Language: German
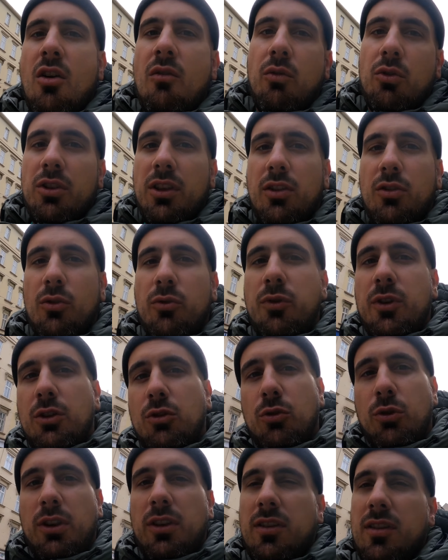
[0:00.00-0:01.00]
wo nicht so viele
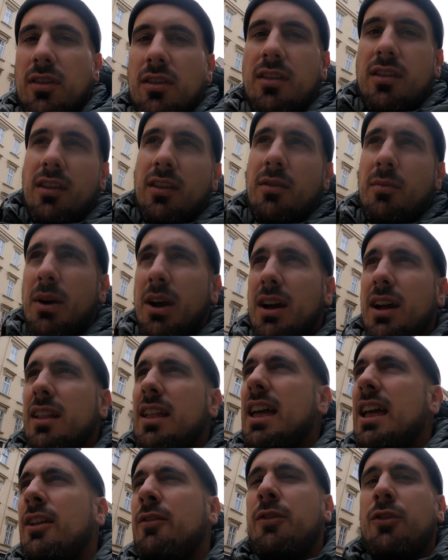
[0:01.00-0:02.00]
Touristen sind. Man kann
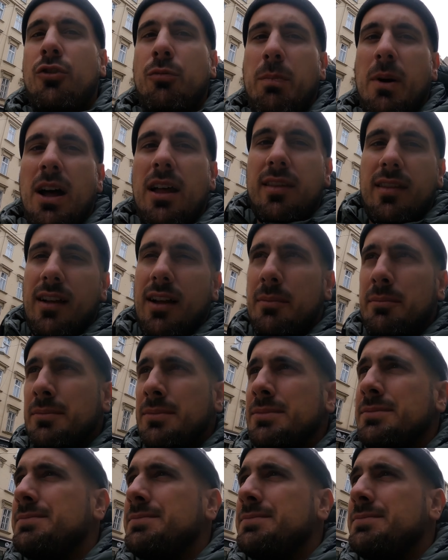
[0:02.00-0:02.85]
echt viel Spaß haben.